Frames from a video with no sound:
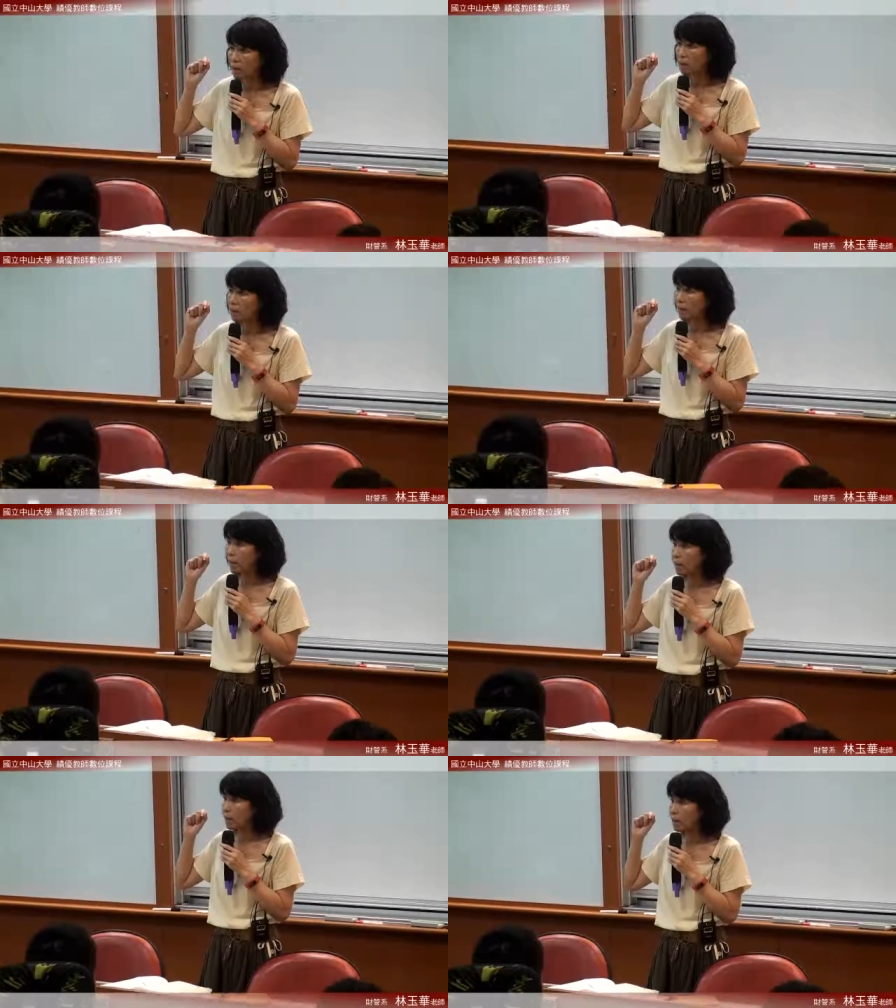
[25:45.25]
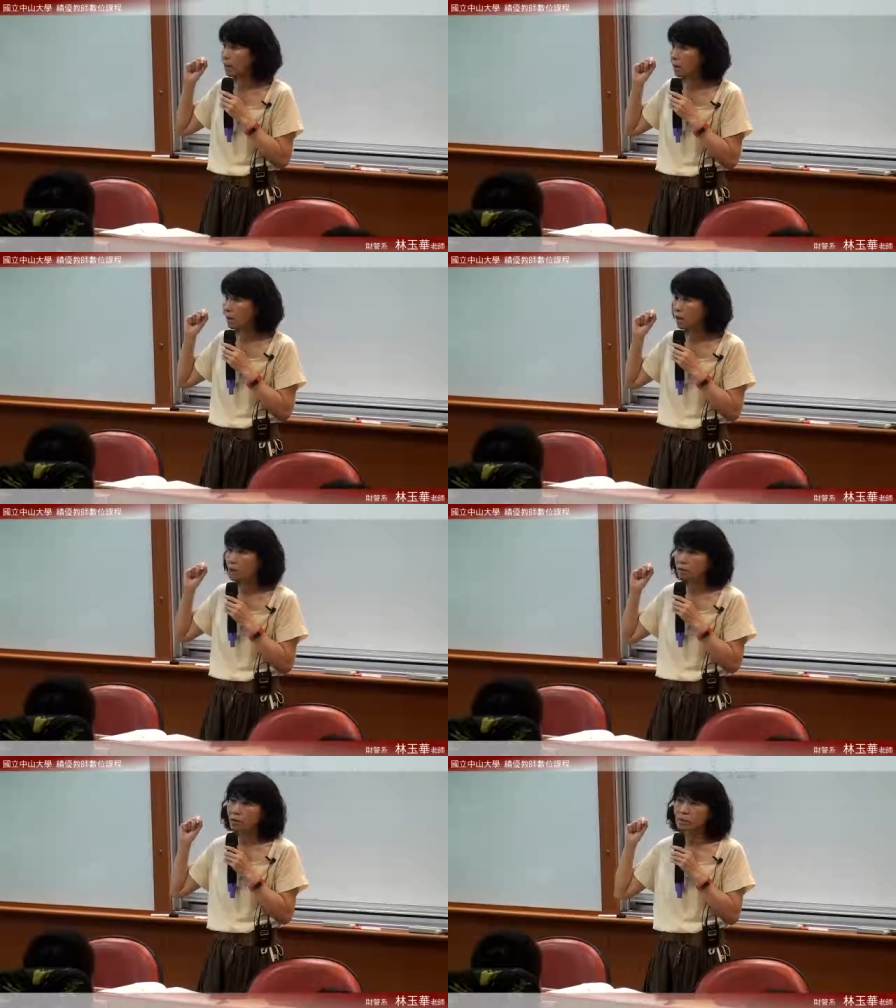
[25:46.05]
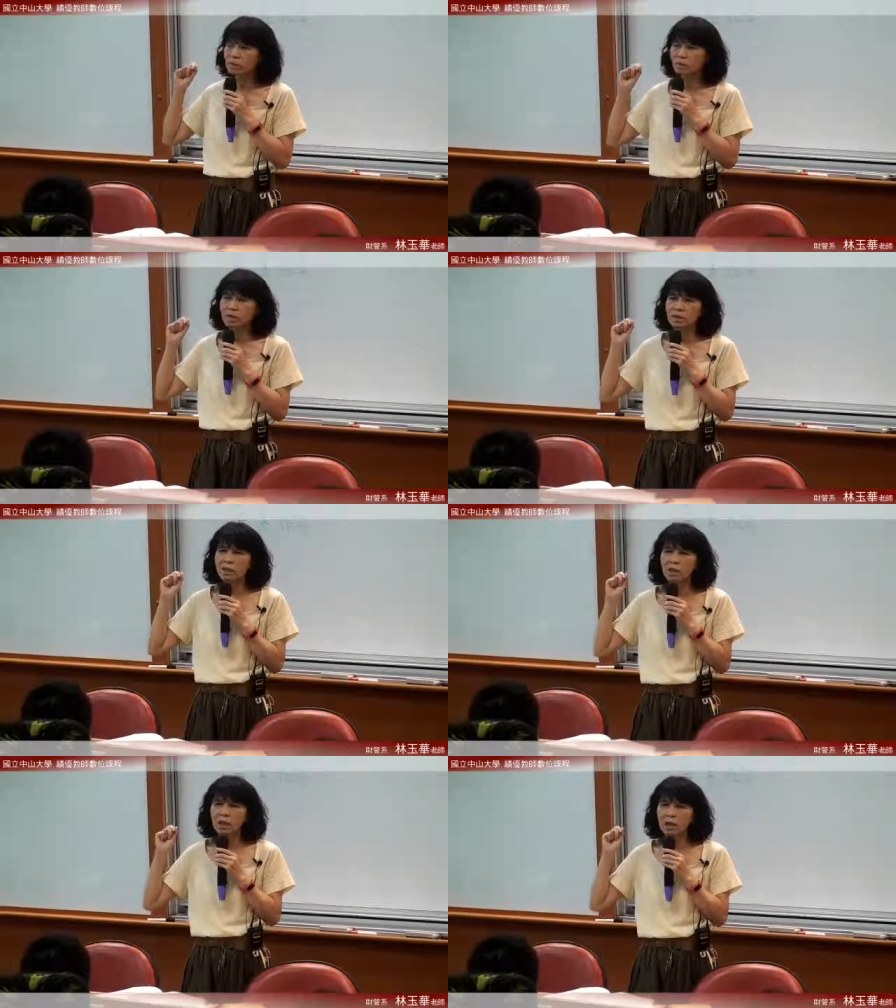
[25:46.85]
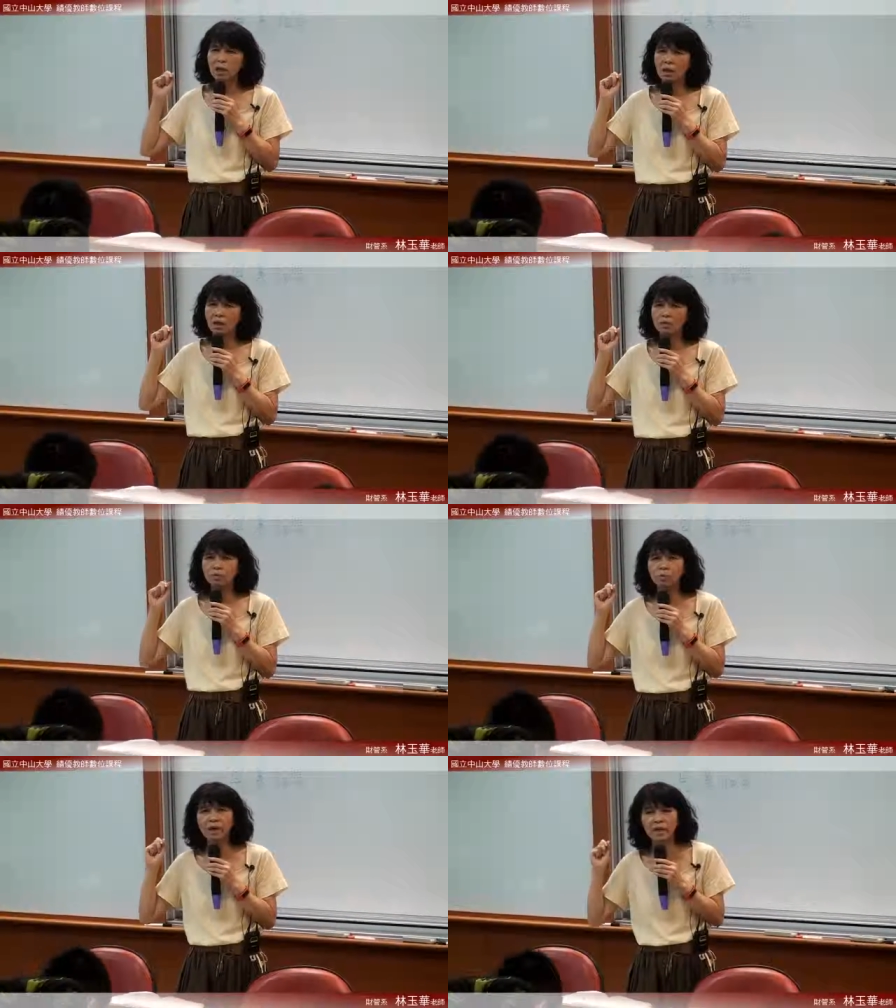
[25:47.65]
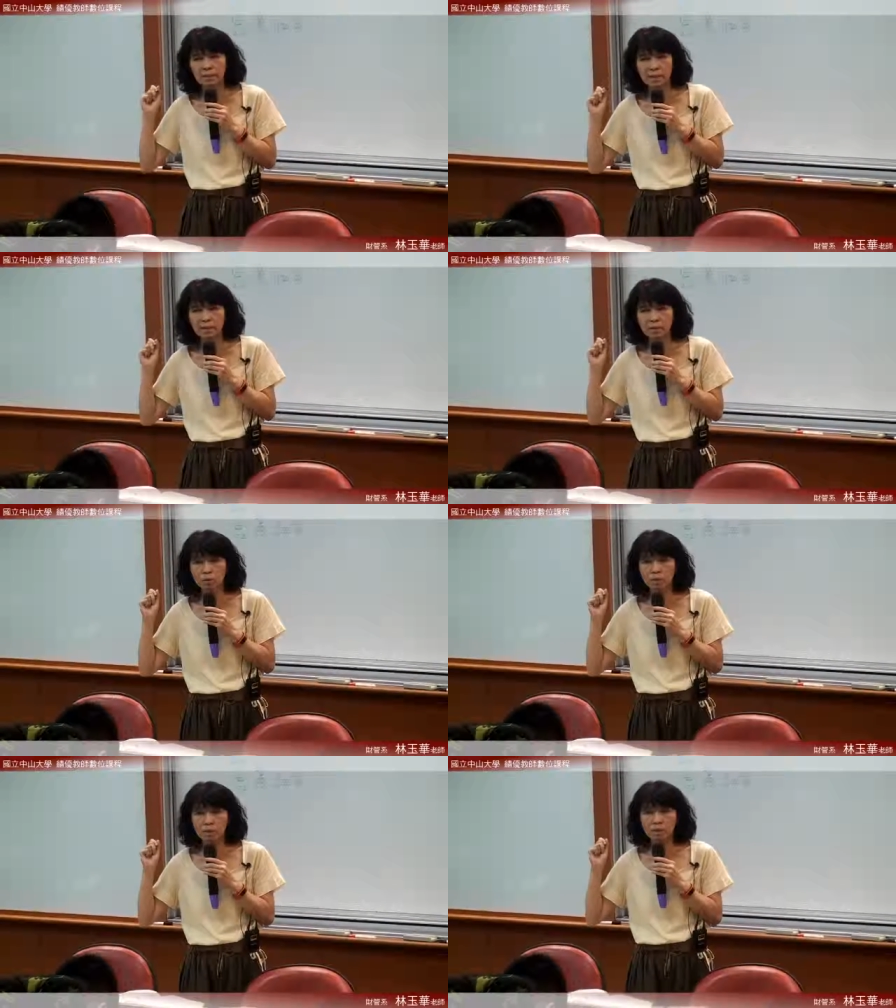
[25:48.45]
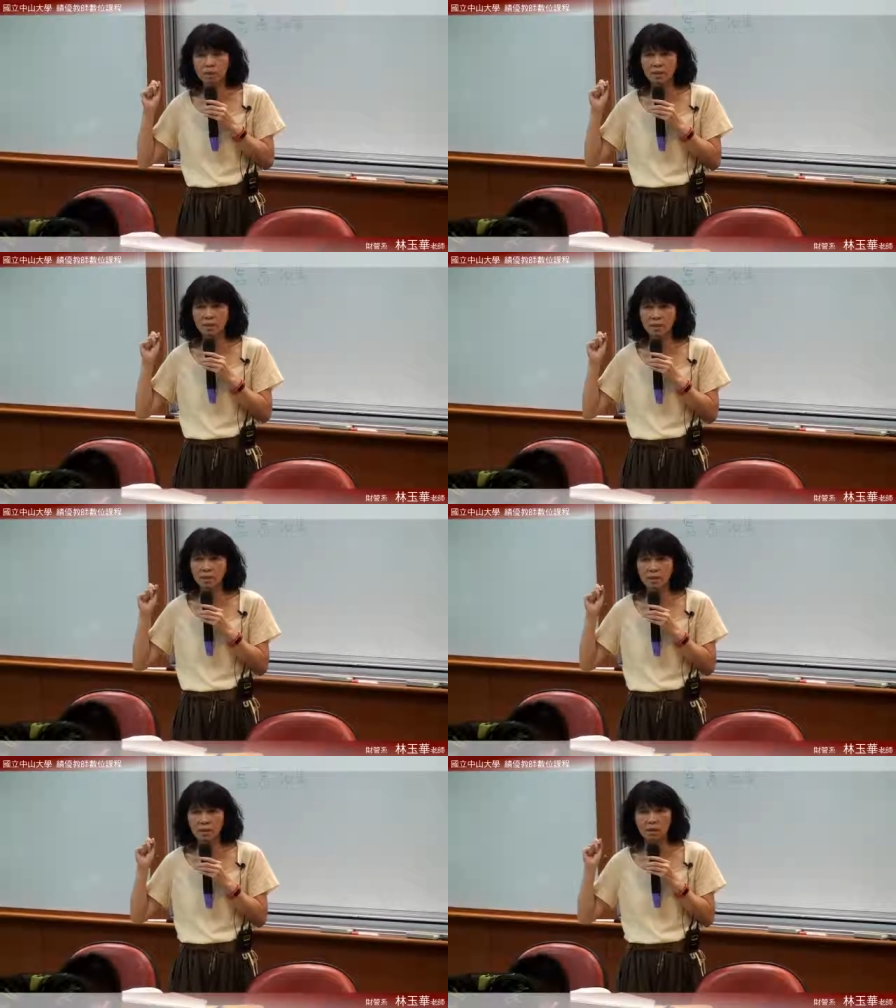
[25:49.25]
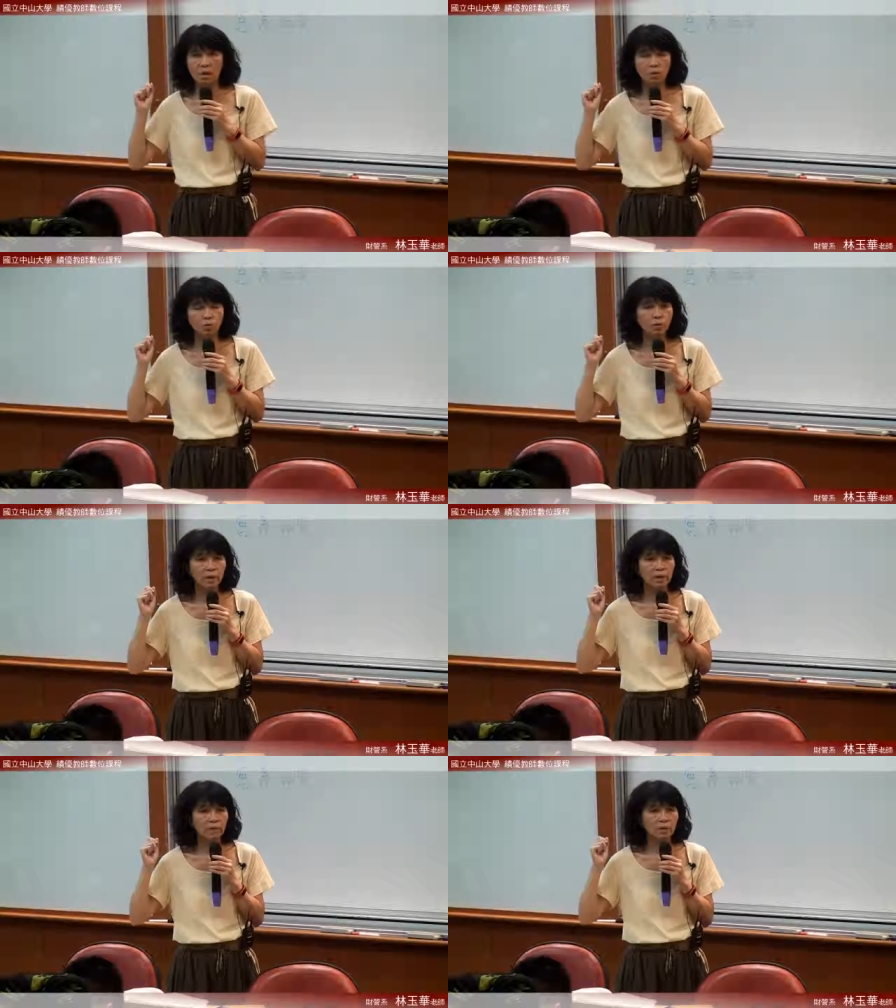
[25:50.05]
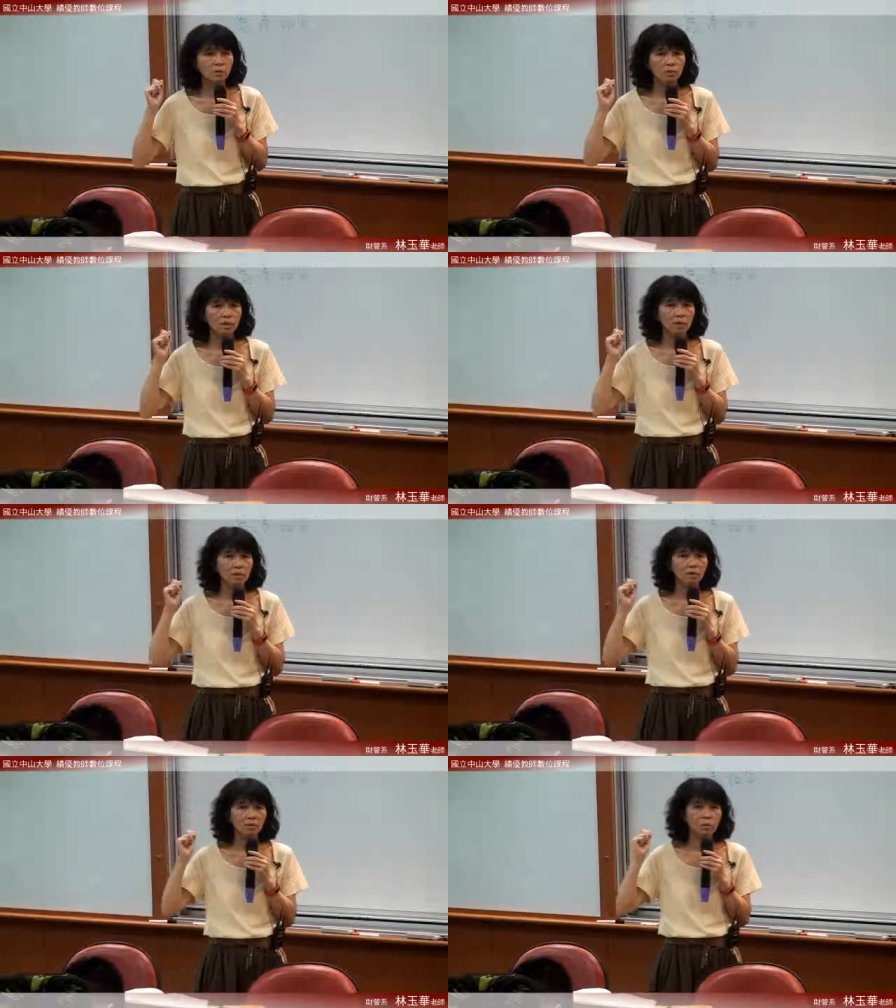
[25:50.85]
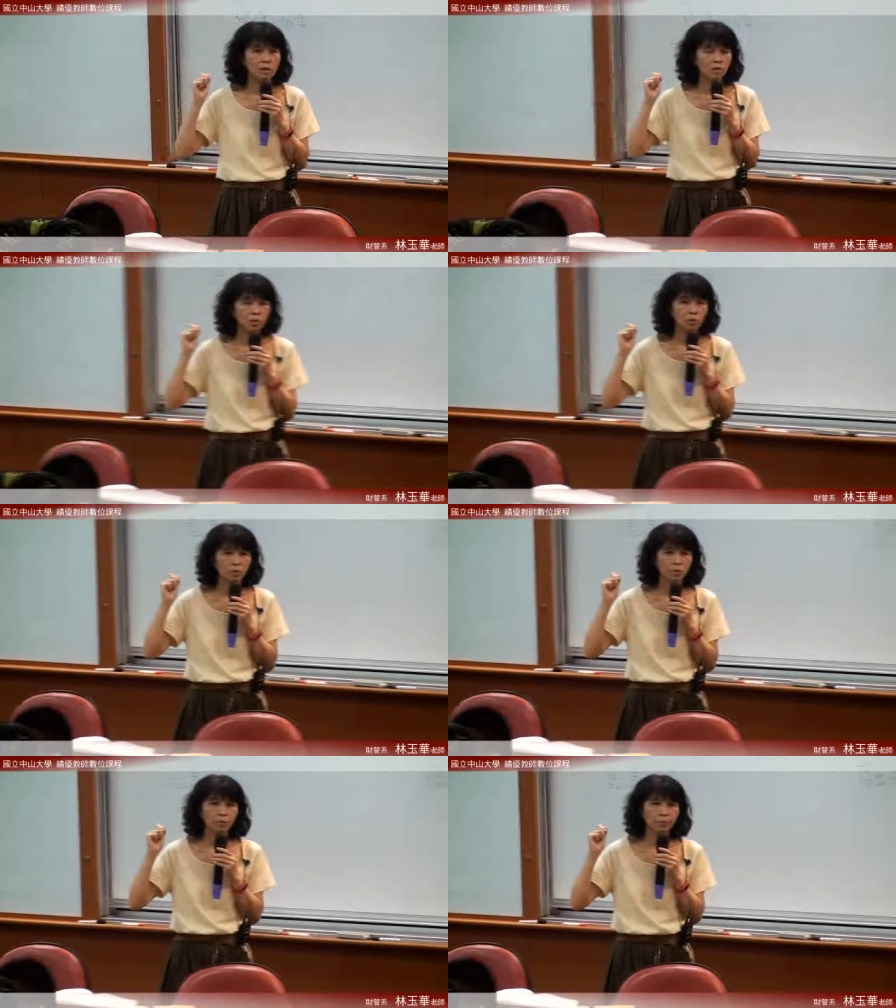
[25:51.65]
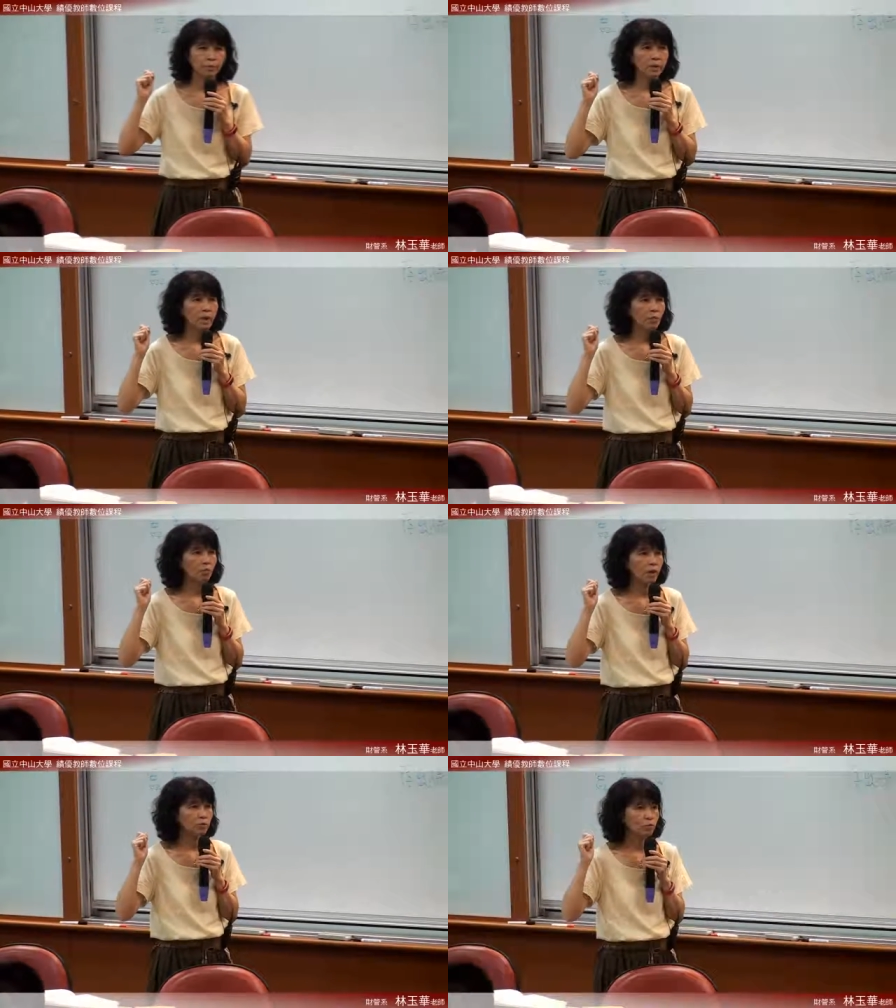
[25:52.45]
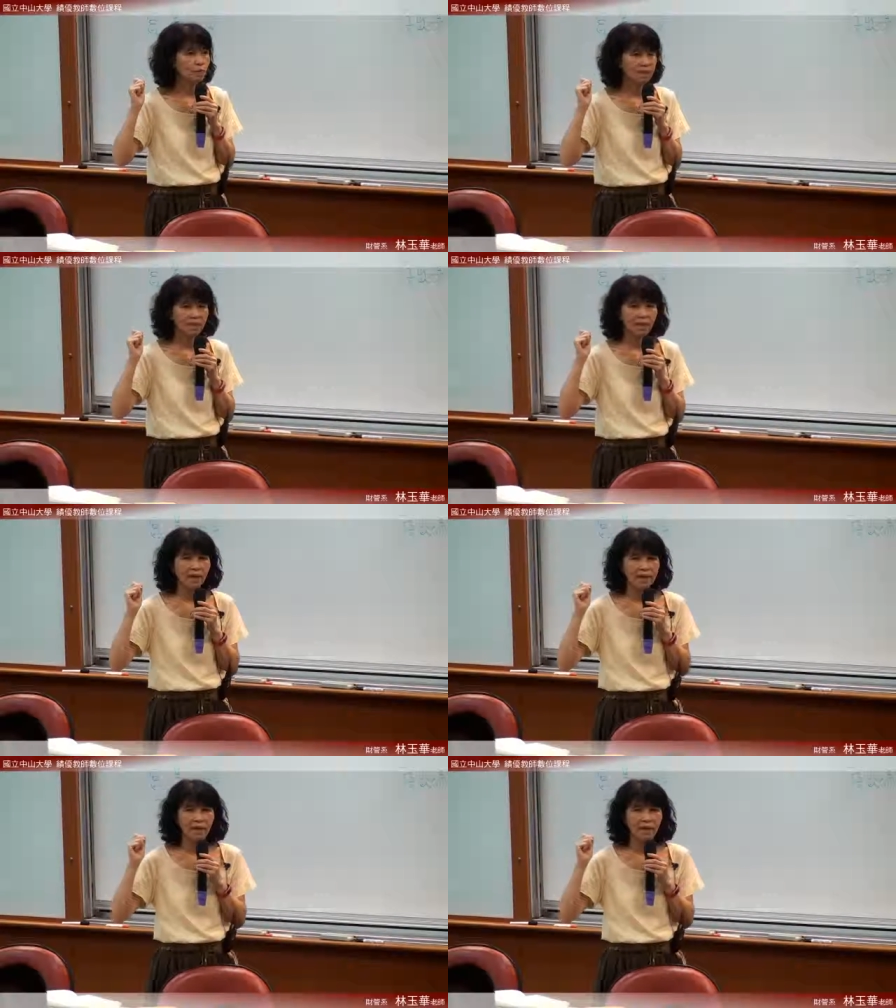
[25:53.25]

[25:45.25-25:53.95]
可以吧？好，因为这个有点像初会里面的东西，好，初会里面所讲的东西，所以我就不另外去写。